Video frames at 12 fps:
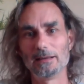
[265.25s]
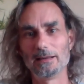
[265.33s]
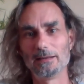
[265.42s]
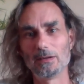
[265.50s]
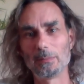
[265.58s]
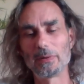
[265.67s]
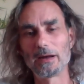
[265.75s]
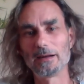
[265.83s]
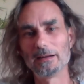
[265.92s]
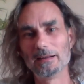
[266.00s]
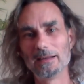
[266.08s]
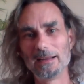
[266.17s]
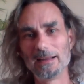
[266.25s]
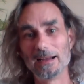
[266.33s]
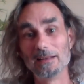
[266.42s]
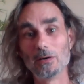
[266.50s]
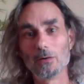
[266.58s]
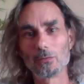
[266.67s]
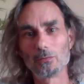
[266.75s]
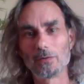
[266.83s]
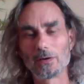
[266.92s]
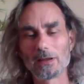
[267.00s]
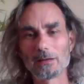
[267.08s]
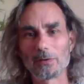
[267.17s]
elle va pas, elle va en
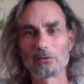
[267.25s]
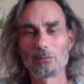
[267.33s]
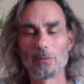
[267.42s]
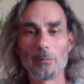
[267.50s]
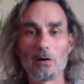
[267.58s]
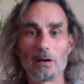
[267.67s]
souffrir parce que maman,